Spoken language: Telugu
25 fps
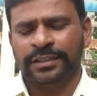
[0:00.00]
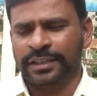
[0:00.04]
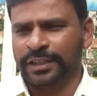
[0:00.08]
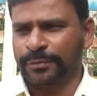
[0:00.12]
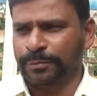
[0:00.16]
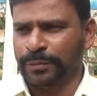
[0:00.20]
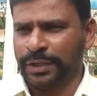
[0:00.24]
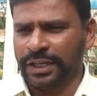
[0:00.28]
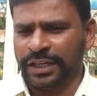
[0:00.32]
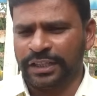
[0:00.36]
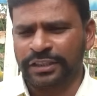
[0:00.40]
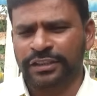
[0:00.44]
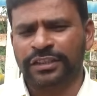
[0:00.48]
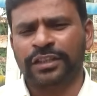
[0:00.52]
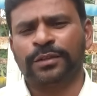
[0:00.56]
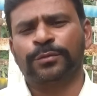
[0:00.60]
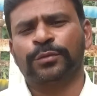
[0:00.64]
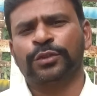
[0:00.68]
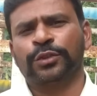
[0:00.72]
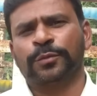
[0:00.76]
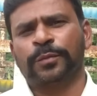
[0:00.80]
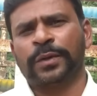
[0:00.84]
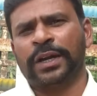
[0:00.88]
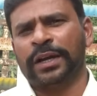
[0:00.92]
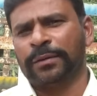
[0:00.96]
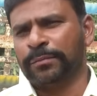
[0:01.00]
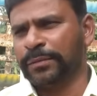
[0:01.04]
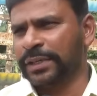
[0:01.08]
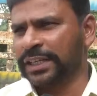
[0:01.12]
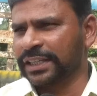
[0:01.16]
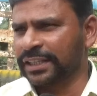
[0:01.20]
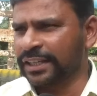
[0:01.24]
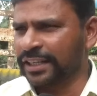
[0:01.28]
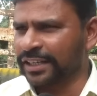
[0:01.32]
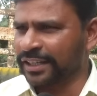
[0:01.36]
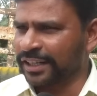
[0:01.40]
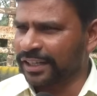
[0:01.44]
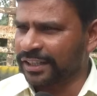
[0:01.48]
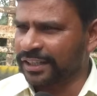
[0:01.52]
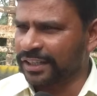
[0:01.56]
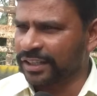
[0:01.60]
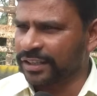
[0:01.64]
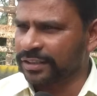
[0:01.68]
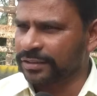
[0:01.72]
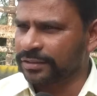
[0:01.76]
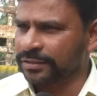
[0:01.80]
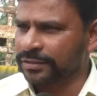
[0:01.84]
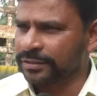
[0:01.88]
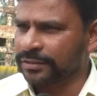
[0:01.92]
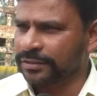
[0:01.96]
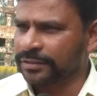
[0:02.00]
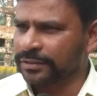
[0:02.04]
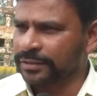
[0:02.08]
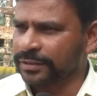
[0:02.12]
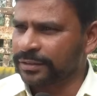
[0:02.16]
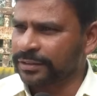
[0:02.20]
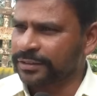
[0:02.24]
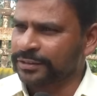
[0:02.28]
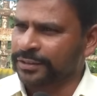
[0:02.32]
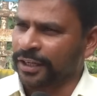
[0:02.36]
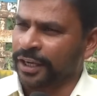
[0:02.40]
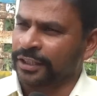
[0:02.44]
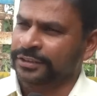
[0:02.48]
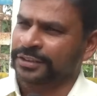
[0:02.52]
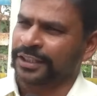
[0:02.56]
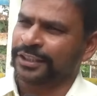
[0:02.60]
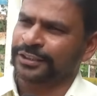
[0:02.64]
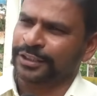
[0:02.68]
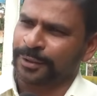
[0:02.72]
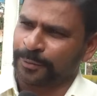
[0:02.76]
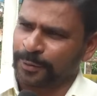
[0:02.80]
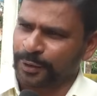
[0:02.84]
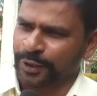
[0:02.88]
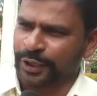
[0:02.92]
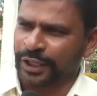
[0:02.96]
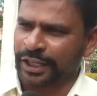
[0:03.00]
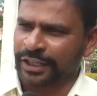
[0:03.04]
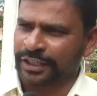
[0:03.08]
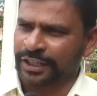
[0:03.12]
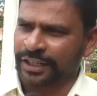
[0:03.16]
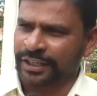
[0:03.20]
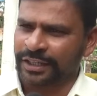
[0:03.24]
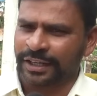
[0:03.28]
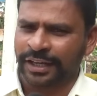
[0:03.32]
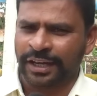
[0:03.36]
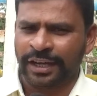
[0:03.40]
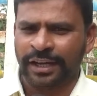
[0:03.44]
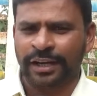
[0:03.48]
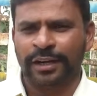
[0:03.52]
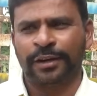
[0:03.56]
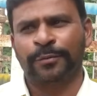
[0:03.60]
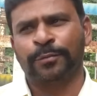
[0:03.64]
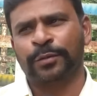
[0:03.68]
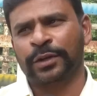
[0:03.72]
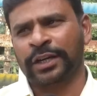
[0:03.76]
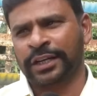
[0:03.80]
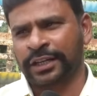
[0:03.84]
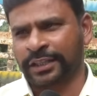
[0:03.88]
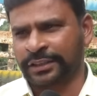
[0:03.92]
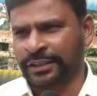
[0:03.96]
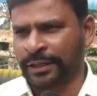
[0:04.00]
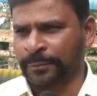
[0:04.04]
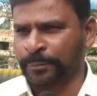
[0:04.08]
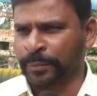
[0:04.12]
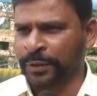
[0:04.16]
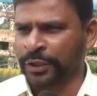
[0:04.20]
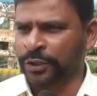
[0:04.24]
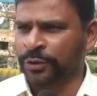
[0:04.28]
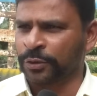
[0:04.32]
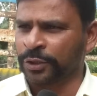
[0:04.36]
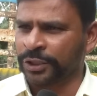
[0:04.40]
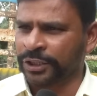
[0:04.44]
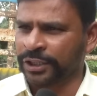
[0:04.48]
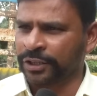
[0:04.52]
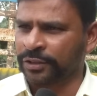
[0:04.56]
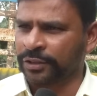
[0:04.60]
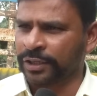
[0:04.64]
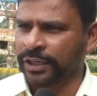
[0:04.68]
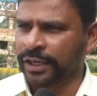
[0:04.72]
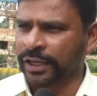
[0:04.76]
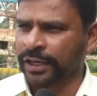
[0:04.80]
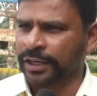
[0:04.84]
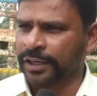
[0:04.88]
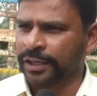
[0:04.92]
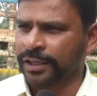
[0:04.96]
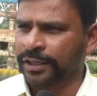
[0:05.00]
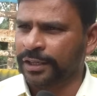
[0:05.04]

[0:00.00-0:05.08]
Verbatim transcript: ఏమ్మా అంతకుముందు బ్రాహ్మణి గారిని అన్నారు శాసనసభలోనే అన్నారుగా అప్పుడు అక్కడ తప్పట్లు కొట్టావుగా